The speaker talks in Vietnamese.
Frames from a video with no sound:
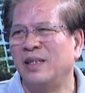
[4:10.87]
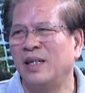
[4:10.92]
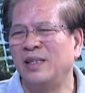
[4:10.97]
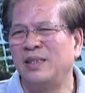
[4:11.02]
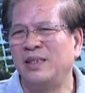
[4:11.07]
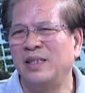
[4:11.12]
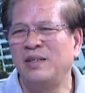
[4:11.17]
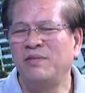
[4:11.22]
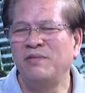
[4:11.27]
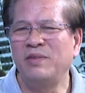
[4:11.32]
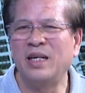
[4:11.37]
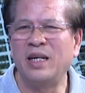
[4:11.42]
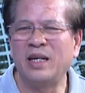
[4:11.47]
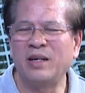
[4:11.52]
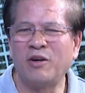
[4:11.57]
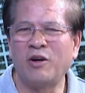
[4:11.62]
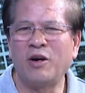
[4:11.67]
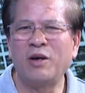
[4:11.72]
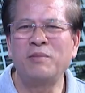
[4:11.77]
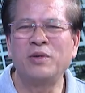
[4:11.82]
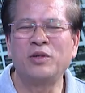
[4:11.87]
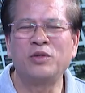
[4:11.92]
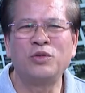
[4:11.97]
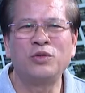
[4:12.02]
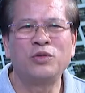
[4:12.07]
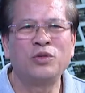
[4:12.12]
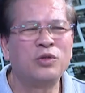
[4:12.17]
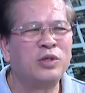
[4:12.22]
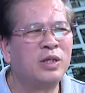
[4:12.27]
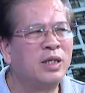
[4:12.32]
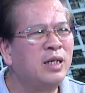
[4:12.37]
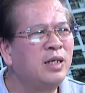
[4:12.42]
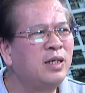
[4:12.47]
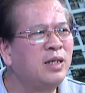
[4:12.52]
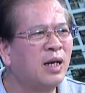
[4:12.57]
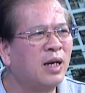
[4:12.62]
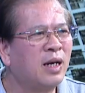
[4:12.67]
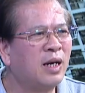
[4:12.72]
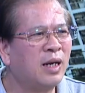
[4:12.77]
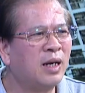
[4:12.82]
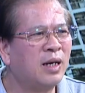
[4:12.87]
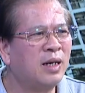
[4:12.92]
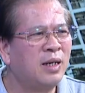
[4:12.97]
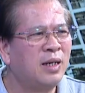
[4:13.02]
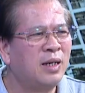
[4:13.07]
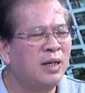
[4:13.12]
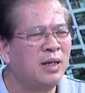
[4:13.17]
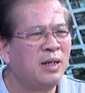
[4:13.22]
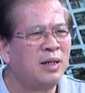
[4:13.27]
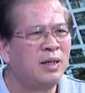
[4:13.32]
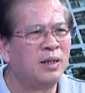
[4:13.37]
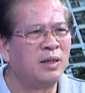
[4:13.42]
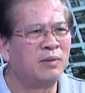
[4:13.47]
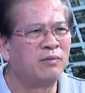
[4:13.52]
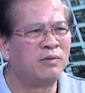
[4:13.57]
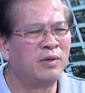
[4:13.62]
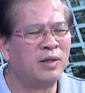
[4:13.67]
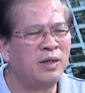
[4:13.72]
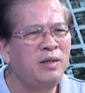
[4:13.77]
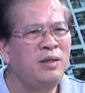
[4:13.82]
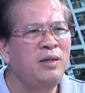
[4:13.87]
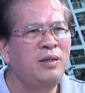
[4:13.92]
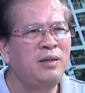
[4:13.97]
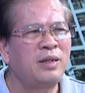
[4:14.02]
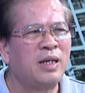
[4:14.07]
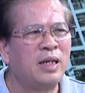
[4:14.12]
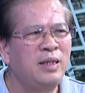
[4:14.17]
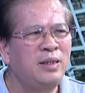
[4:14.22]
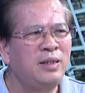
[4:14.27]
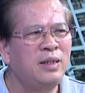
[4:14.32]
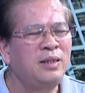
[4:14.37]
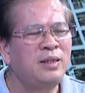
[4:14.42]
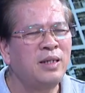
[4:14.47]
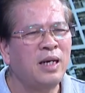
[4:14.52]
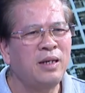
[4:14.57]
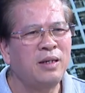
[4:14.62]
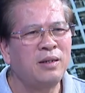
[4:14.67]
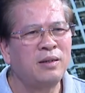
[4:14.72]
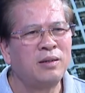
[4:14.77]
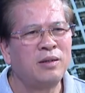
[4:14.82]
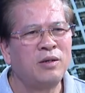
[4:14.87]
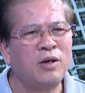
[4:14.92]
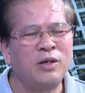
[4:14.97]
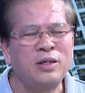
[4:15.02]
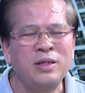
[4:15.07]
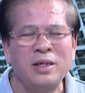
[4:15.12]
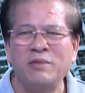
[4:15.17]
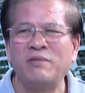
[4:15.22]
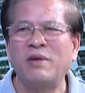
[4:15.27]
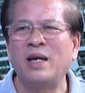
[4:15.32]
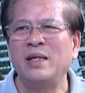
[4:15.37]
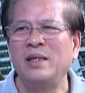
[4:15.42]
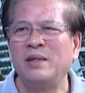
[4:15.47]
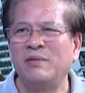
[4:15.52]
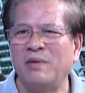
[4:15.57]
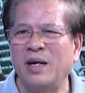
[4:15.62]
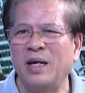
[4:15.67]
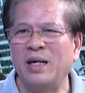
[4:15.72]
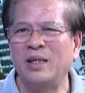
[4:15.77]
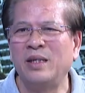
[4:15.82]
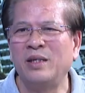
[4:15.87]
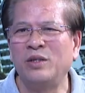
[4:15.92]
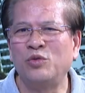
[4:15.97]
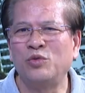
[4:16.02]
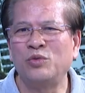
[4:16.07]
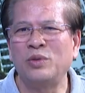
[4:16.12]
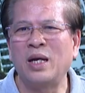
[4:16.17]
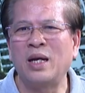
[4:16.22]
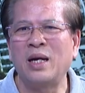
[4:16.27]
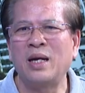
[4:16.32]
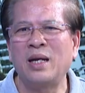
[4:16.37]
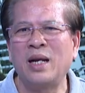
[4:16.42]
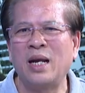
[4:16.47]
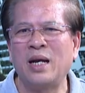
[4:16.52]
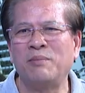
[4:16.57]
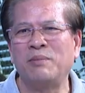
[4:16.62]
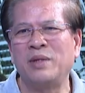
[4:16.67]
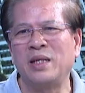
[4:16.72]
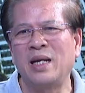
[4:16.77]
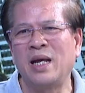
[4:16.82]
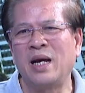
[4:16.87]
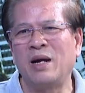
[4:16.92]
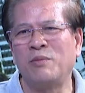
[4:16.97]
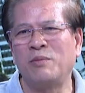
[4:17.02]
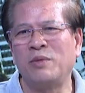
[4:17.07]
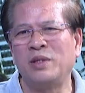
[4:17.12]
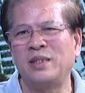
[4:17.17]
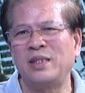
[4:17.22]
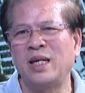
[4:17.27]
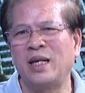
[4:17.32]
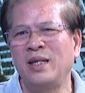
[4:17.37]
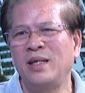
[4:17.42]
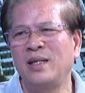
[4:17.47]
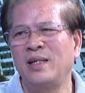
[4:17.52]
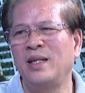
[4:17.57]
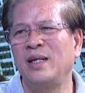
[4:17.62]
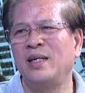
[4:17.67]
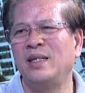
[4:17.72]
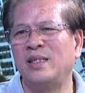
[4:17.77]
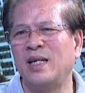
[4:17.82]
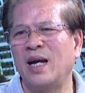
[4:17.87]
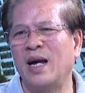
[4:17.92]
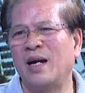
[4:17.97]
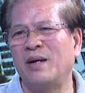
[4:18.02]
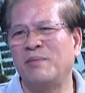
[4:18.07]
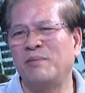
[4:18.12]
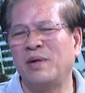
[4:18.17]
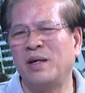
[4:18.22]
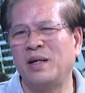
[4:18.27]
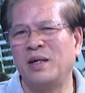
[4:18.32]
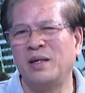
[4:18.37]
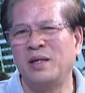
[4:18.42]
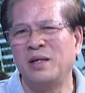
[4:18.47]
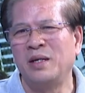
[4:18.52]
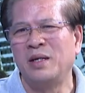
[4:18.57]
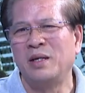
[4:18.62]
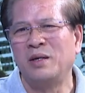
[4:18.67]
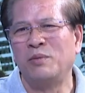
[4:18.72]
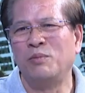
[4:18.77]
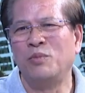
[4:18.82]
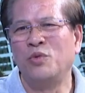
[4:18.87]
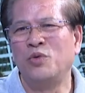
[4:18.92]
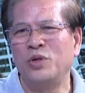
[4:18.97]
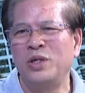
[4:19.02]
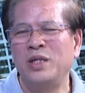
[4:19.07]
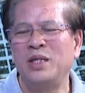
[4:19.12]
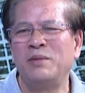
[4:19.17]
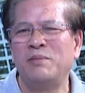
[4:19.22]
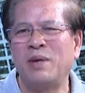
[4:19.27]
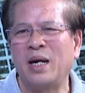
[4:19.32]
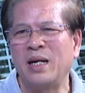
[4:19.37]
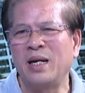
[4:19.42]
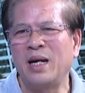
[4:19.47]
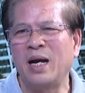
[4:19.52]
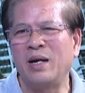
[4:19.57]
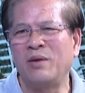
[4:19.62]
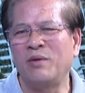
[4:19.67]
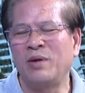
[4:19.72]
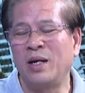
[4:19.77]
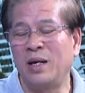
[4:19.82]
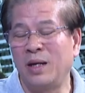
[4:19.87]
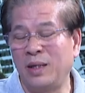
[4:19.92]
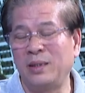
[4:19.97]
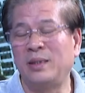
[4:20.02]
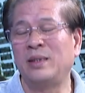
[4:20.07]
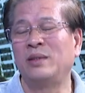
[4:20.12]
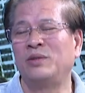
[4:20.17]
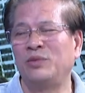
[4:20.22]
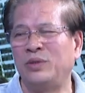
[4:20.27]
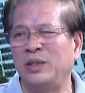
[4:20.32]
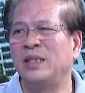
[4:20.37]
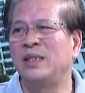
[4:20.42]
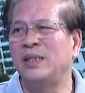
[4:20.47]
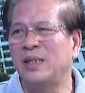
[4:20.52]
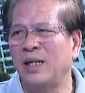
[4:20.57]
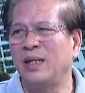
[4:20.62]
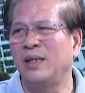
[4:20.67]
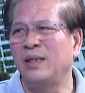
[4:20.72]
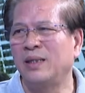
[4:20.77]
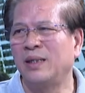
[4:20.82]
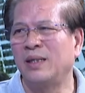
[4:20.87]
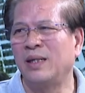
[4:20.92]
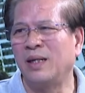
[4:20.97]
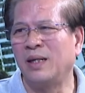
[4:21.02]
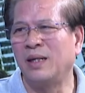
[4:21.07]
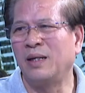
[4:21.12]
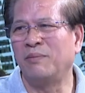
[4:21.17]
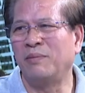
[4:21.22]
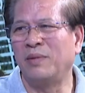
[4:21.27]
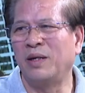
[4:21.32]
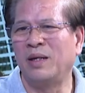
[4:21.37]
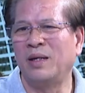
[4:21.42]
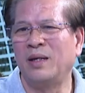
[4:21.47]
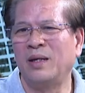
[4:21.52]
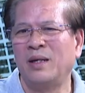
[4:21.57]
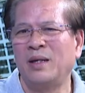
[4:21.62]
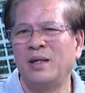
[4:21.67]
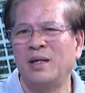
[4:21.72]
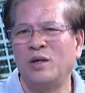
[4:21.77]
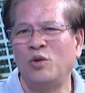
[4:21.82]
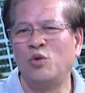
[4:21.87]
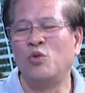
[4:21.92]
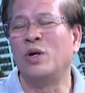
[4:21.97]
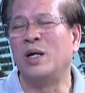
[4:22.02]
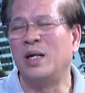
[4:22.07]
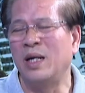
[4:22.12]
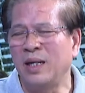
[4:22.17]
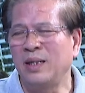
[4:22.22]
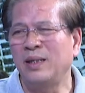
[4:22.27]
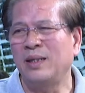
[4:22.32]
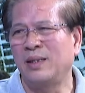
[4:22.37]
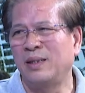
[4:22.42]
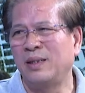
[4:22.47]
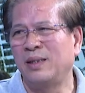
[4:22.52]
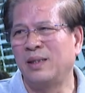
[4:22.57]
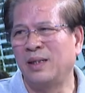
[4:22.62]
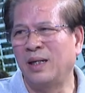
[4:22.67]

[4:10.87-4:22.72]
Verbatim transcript: Đấy, chính vì lẽ đó mà tôi tôi nghĩ rằng là với cái chính sách nó nhân văn như vậy thì chúng ta làm thế nào mà tránh cái tình trạng mà mua đi bán lại và lợi dụng chính sách để mà luồn lách,